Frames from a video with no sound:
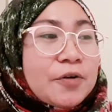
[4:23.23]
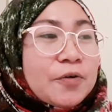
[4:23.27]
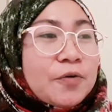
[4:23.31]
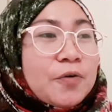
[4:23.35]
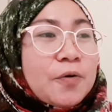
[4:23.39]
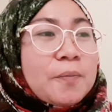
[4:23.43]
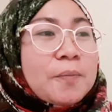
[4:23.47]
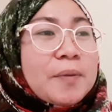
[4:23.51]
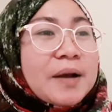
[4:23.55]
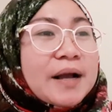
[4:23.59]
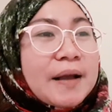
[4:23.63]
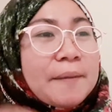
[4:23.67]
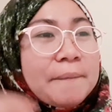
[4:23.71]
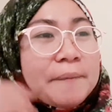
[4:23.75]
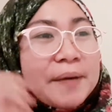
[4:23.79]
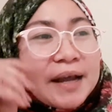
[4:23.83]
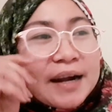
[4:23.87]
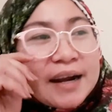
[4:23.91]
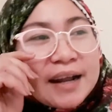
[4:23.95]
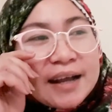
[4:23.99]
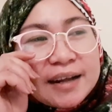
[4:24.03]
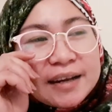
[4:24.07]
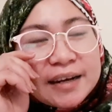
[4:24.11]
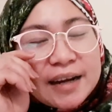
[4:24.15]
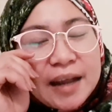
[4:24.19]
kung baga
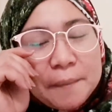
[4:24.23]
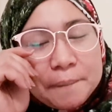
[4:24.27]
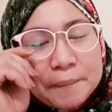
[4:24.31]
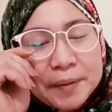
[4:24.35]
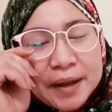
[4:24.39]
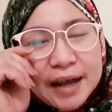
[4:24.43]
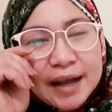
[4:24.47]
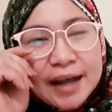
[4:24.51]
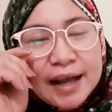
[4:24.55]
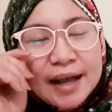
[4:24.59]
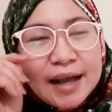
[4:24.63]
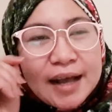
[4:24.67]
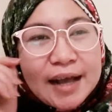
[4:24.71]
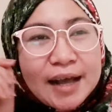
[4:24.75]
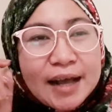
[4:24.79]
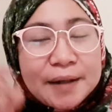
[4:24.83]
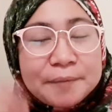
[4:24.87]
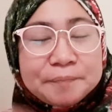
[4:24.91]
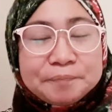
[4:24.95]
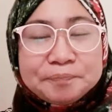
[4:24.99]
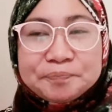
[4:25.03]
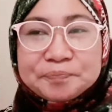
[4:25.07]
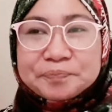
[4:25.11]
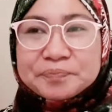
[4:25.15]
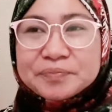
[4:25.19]
parang napaka
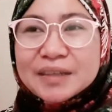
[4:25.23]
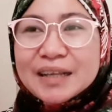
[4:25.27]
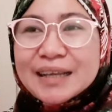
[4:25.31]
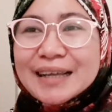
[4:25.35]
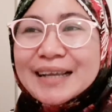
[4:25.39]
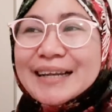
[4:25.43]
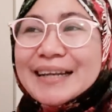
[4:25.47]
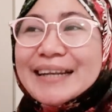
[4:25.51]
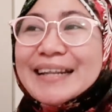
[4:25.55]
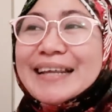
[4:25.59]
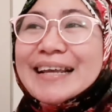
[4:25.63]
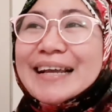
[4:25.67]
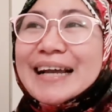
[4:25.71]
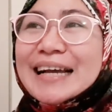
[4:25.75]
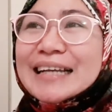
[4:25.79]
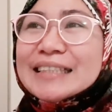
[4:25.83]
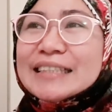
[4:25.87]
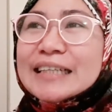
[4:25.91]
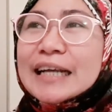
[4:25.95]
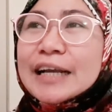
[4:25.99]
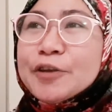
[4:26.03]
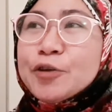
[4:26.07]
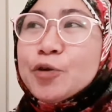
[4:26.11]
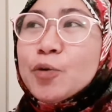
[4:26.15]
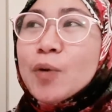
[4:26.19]
hindi nga
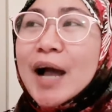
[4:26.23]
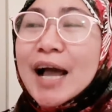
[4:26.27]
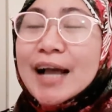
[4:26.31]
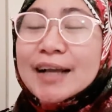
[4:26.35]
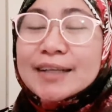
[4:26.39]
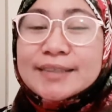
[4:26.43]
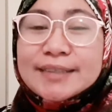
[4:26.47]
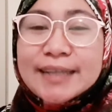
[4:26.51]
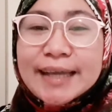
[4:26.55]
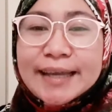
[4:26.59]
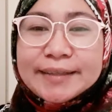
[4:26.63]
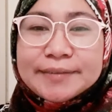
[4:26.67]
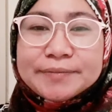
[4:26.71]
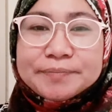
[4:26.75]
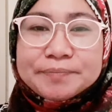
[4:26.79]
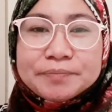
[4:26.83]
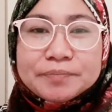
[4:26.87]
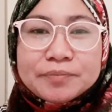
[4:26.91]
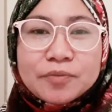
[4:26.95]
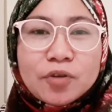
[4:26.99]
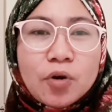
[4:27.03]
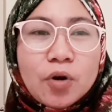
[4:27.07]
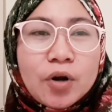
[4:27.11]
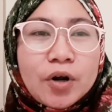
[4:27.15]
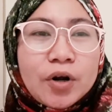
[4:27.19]
siya yung accent or,